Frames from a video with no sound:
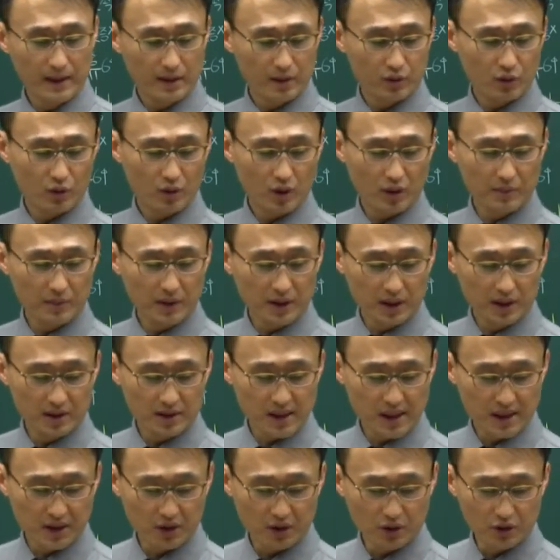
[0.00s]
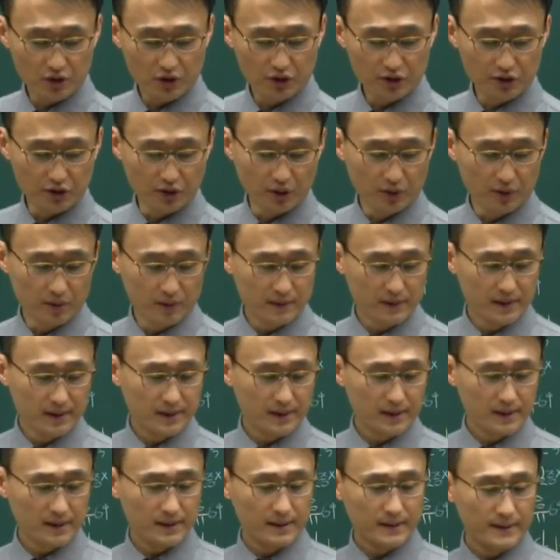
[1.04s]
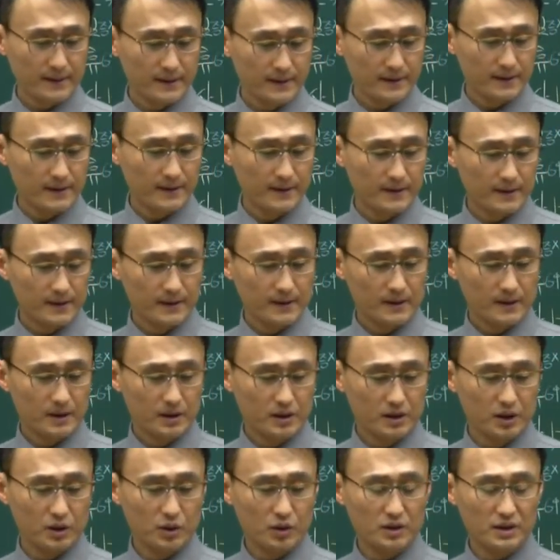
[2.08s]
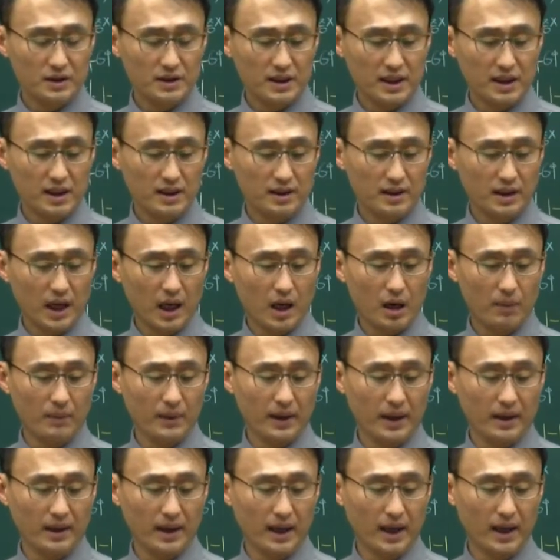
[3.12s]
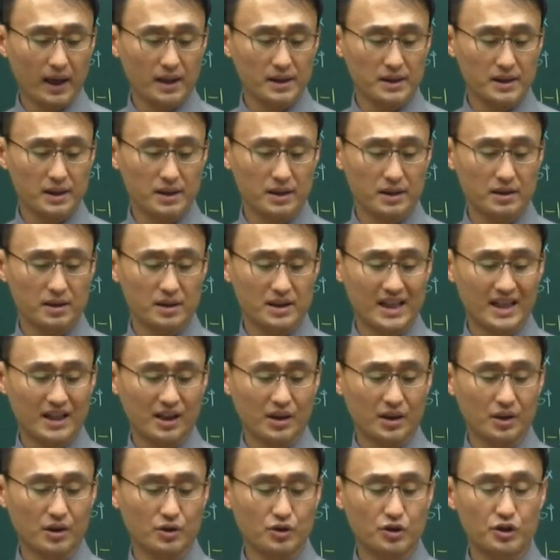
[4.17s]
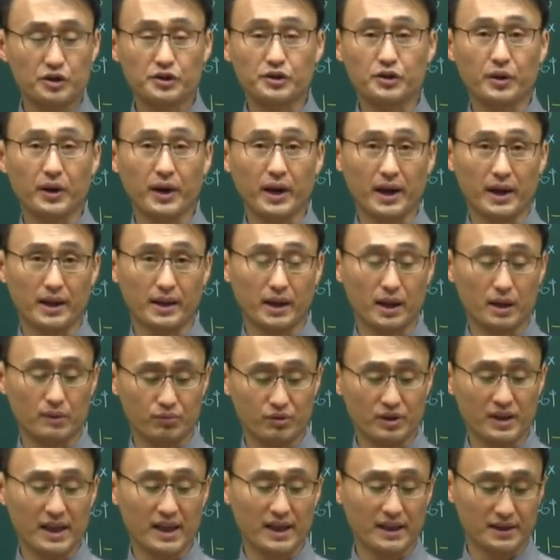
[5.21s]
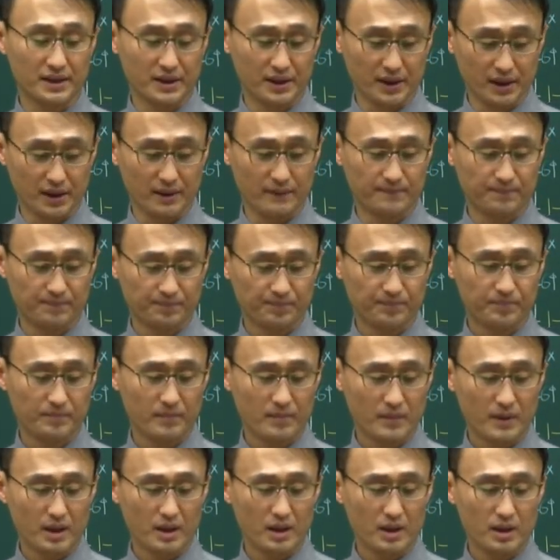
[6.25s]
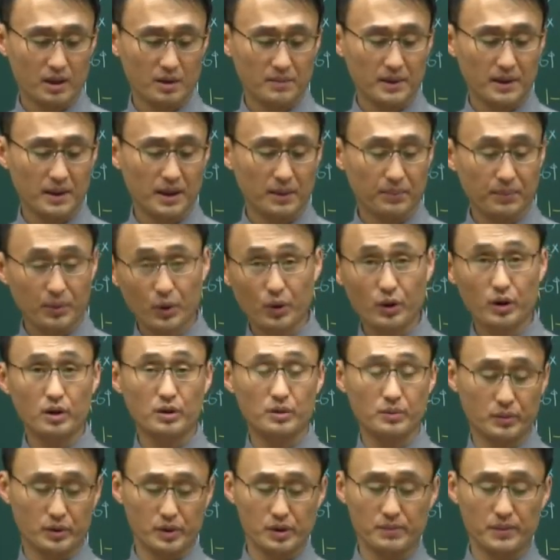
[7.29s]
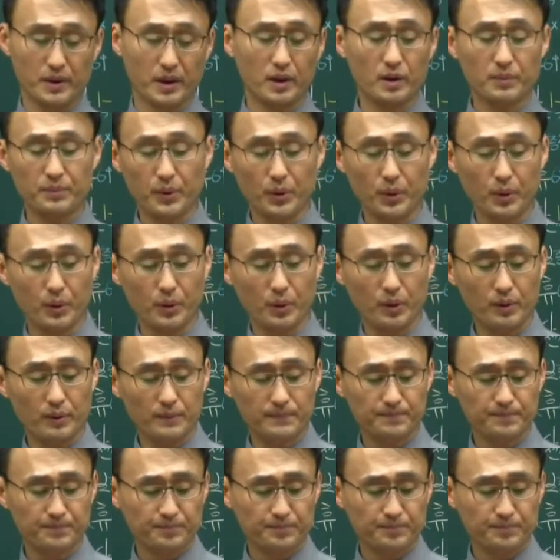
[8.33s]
들어갑니다. 자격 취소. 시도지사는 다음에 네 가지는 자격을 취소해야 한다. 부양지역. 밑에 표를 좀 보시면요. 표.